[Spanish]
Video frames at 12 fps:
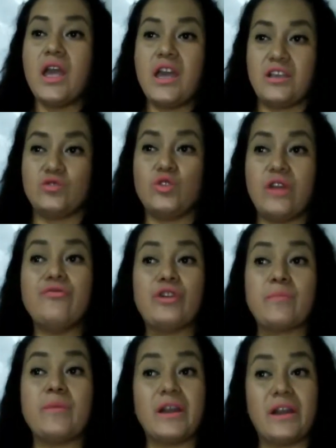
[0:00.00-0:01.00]
Es una
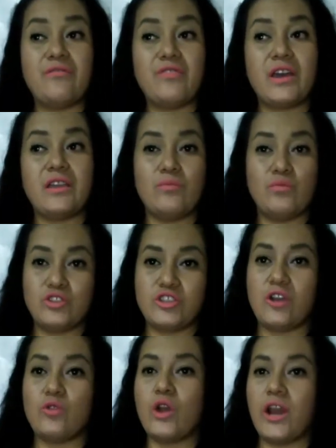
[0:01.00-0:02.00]
forma gráfica de
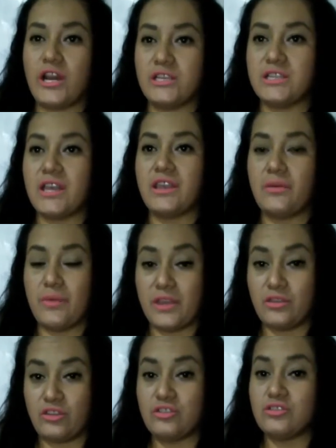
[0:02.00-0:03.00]
mostrar una lista de
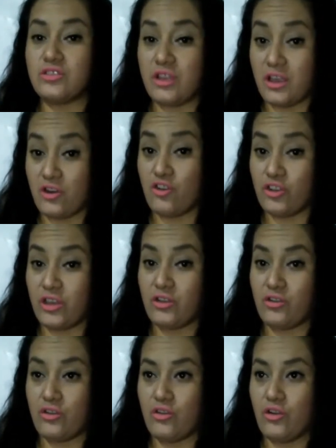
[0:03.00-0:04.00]
eventos en orden
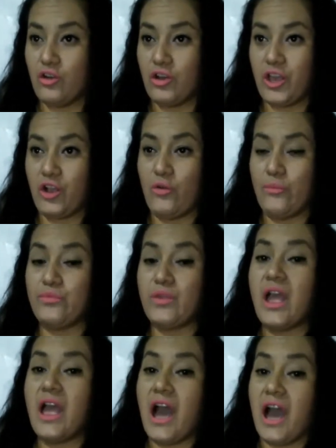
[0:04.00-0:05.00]
cronológico.
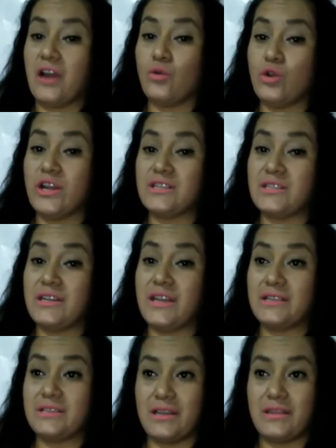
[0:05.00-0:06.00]
Algunas
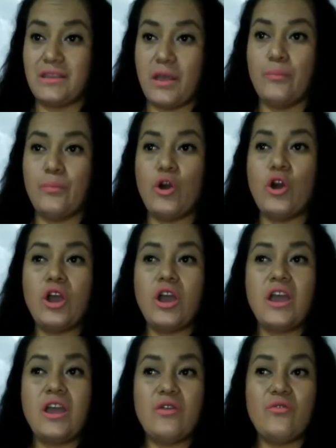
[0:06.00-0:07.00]
líneas del tiempo
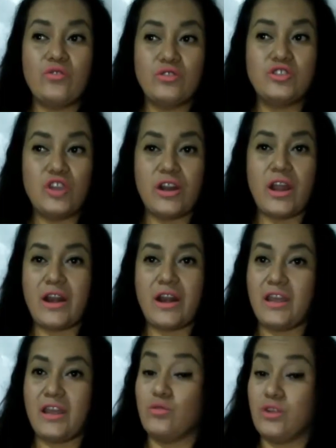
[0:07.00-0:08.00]

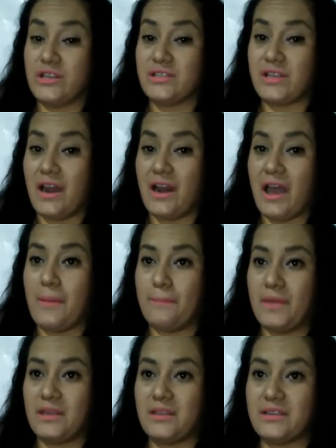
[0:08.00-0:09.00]
funcionan en una escala,
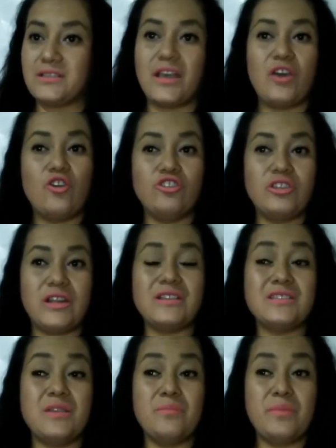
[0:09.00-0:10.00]
mientras que
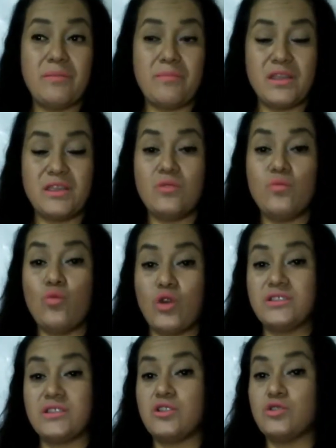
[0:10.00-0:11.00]
otras simplemente
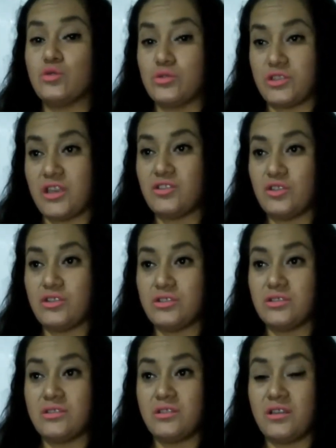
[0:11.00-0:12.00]
muestran
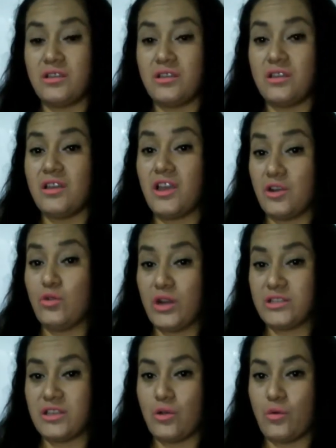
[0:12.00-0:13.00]
sucesos en
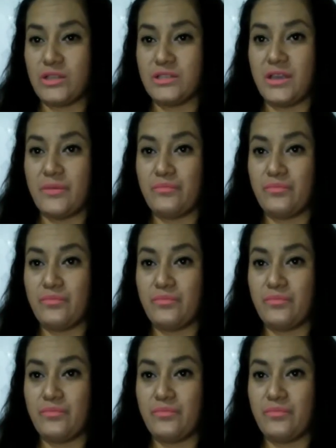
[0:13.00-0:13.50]
una secuencia.